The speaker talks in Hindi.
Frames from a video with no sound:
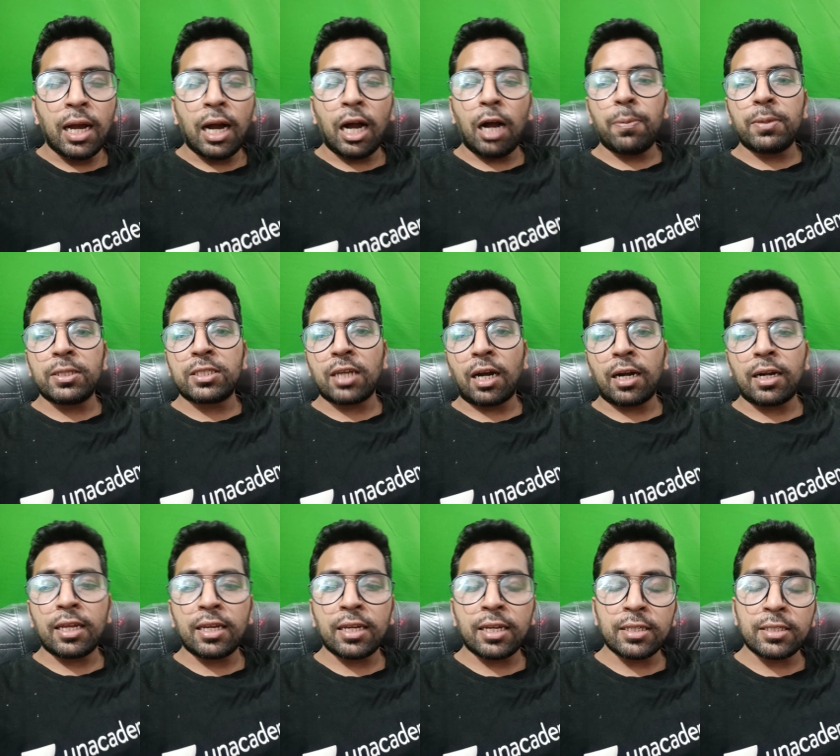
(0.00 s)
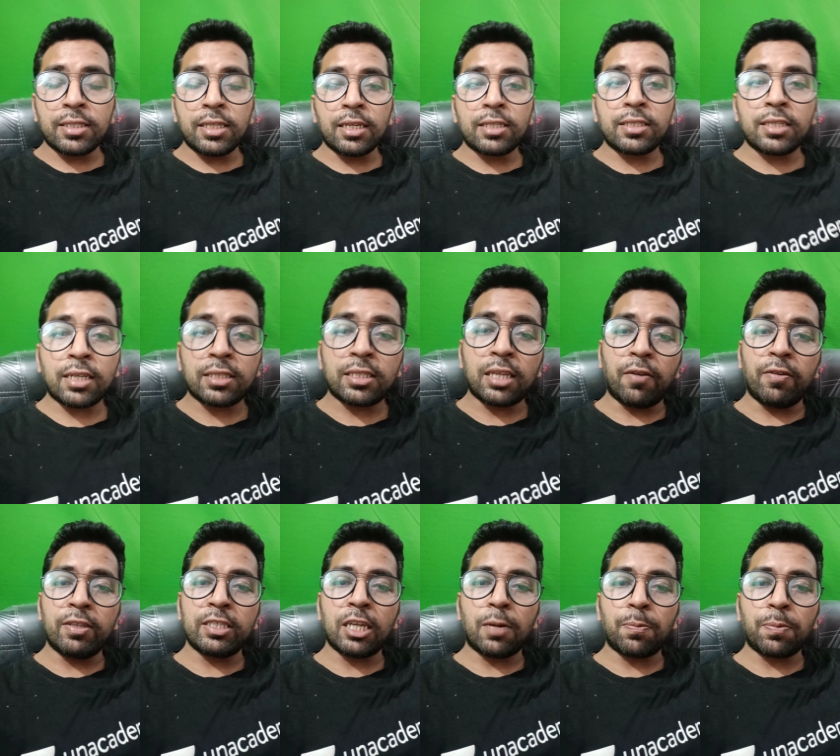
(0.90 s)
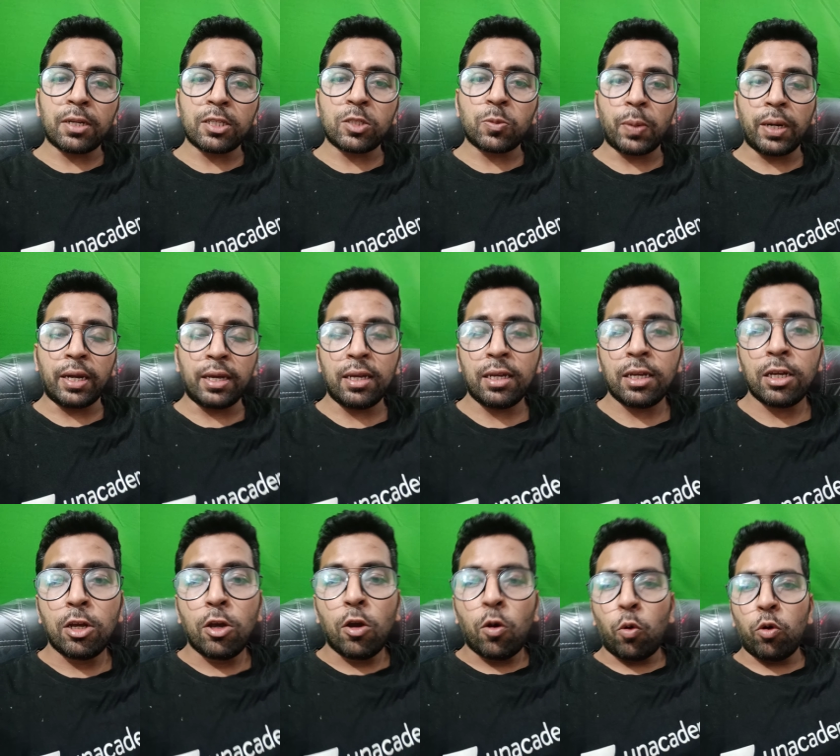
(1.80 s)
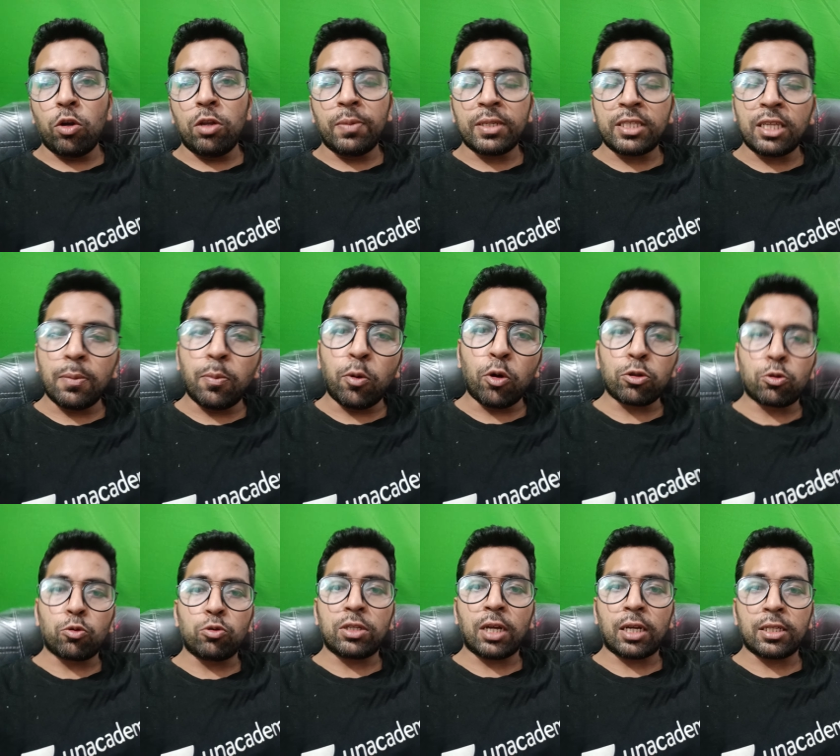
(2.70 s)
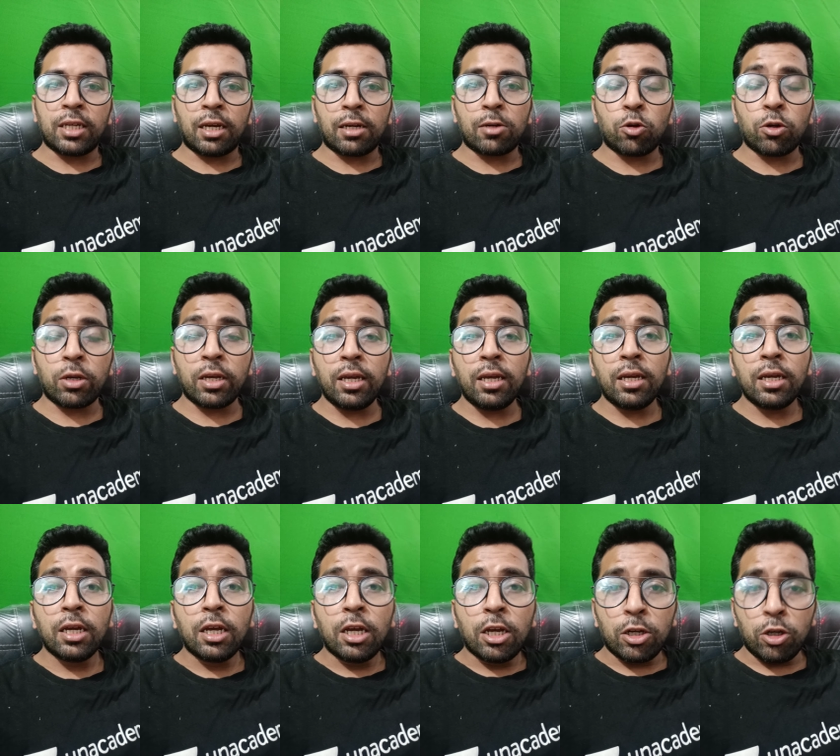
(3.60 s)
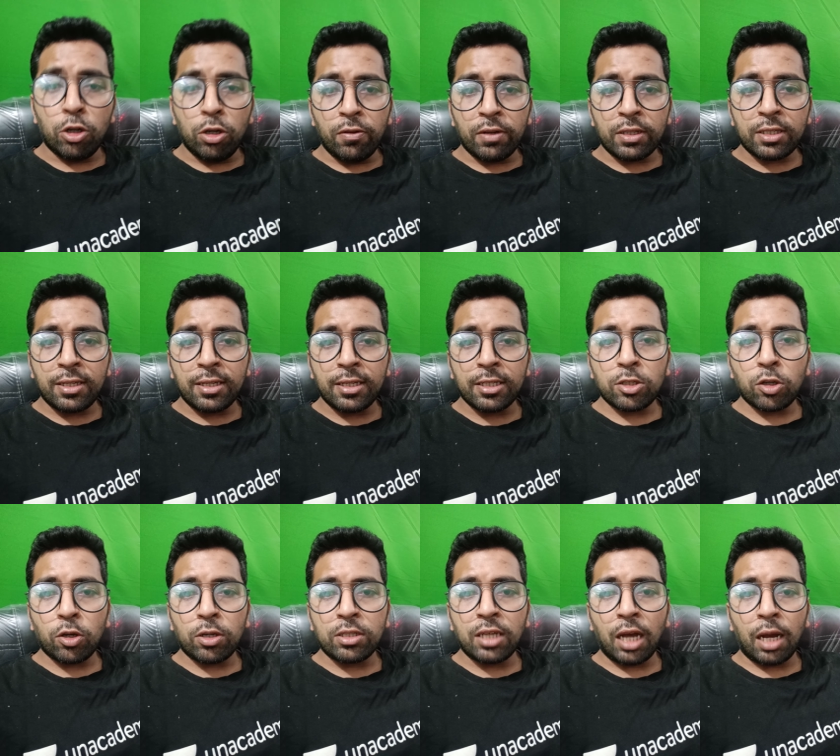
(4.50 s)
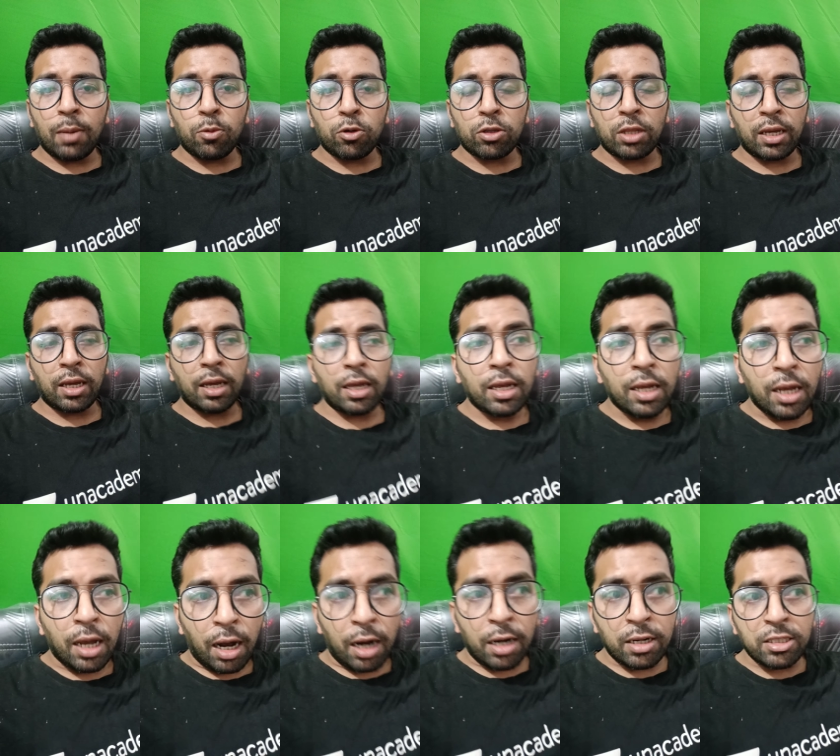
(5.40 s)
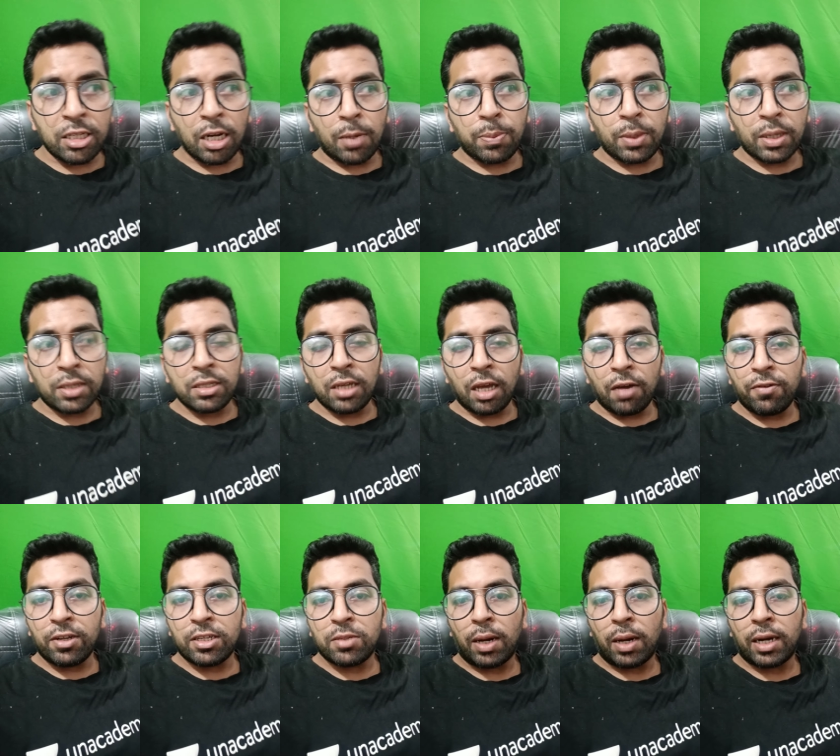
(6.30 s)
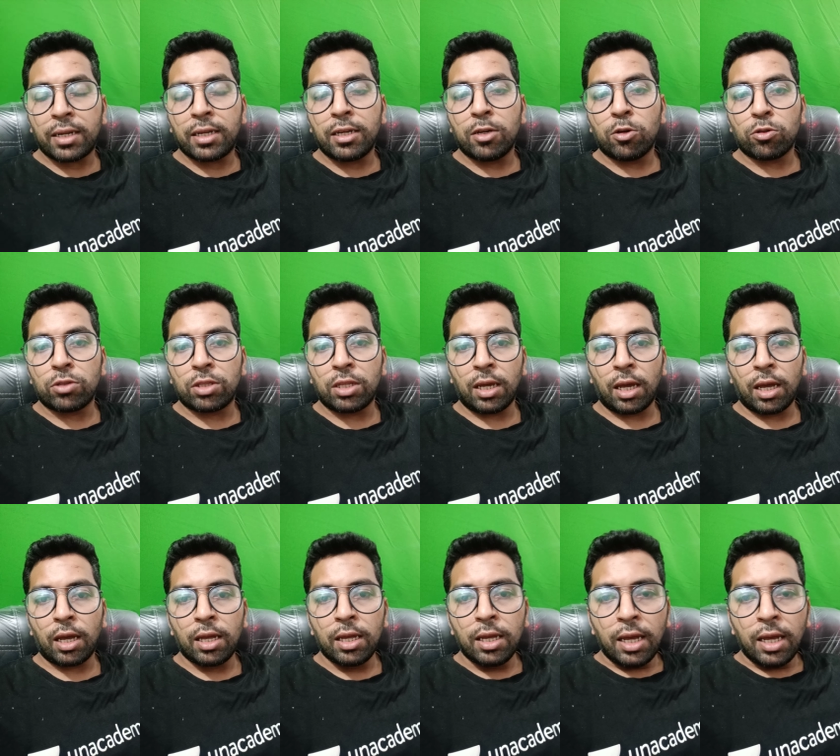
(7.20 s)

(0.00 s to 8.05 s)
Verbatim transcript: आप स्टार्टिंग के सिक्स या सेवन चैप्टर्स पढ़ें उन्हीं में से ही बहुत कुछ आ जाएगा क्योंकि यूनिवर्सिटी के जो एग्ज़ाम होते हैं हर चैप्टर से एवरेज मार्किंग होती है